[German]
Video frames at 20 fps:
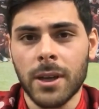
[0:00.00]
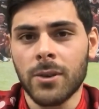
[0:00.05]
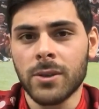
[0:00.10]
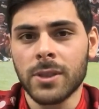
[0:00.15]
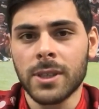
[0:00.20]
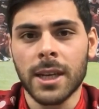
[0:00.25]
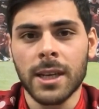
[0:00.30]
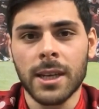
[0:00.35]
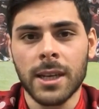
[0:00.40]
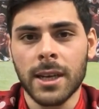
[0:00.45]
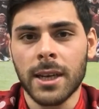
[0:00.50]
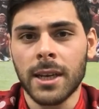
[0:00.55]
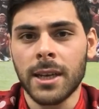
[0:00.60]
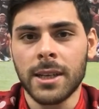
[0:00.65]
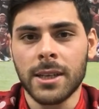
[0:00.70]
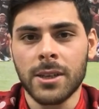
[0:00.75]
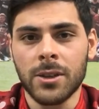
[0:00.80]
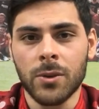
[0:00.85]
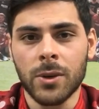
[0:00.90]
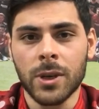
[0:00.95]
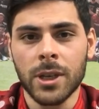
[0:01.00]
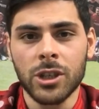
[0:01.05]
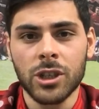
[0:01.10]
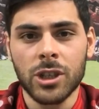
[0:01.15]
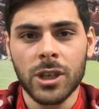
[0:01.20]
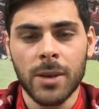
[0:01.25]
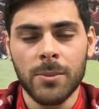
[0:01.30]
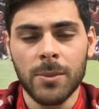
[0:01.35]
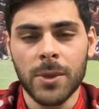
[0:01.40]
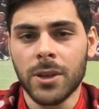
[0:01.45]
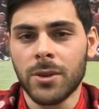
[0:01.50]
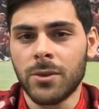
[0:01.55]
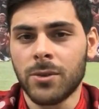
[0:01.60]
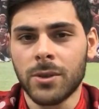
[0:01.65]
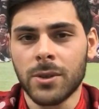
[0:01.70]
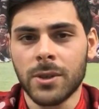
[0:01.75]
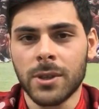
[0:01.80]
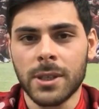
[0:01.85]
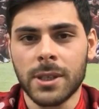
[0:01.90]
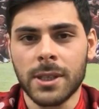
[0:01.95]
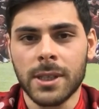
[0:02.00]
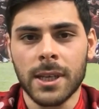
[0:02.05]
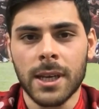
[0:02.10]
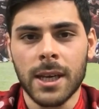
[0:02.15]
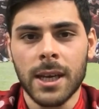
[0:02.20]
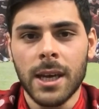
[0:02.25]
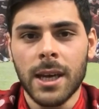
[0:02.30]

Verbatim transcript: aus anderen Religionen stammen und